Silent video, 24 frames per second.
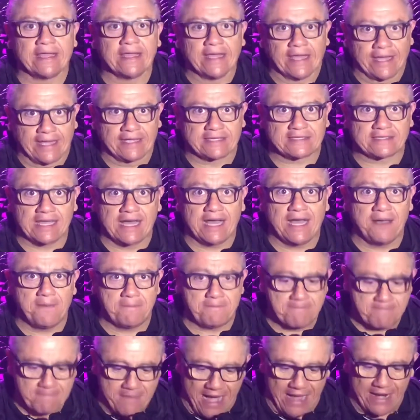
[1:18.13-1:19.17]
Está
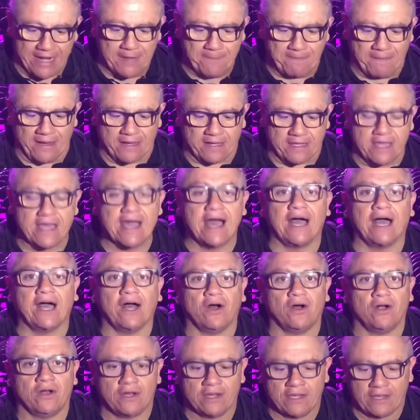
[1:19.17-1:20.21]
Manny
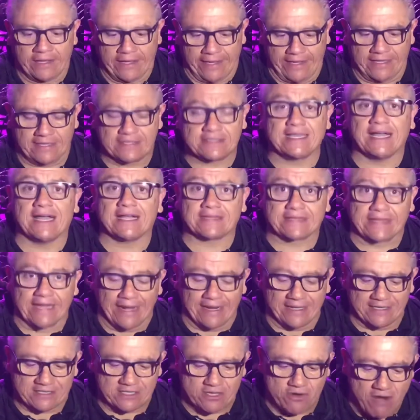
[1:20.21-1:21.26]
Pacquiao, está
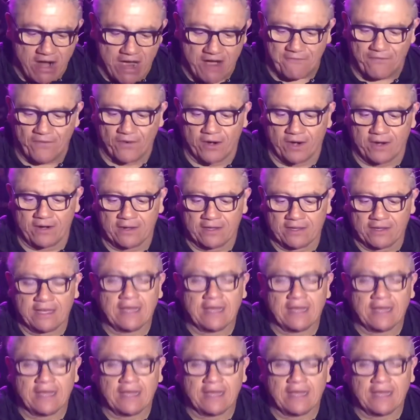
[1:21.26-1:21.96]
Terence Crawford,